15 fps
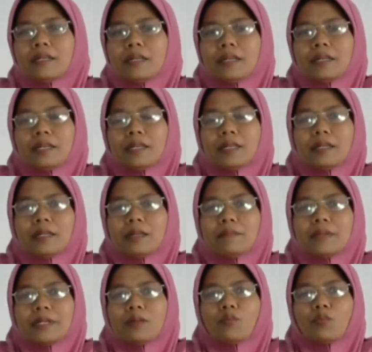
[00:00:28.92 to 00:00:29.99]
Eh,
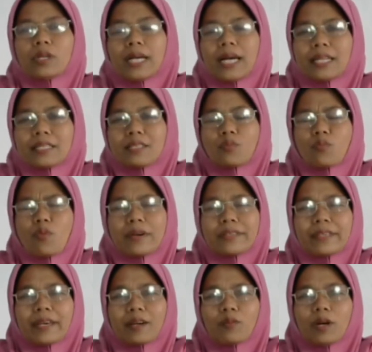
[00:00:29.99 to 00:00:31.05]
menemui kalian
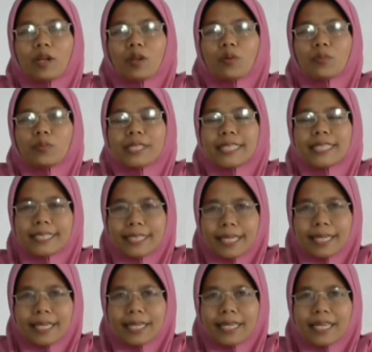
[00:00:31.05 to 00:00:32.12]
semuanya walaupun
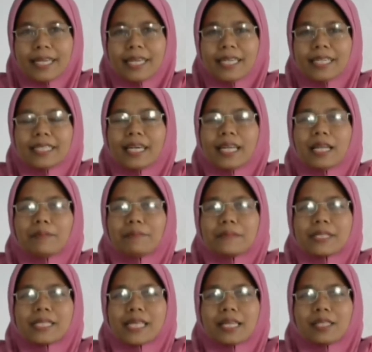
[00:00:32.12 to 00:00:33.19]
tidak
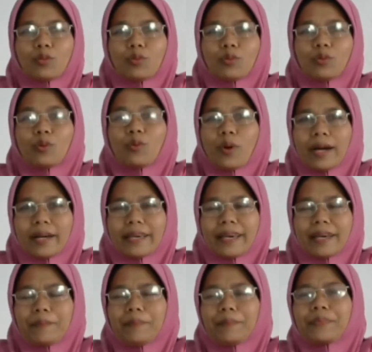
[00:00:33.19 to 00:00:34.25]
dalam satu ruang
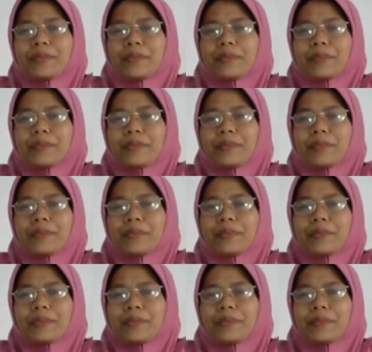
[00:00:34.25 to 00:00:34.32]
ya.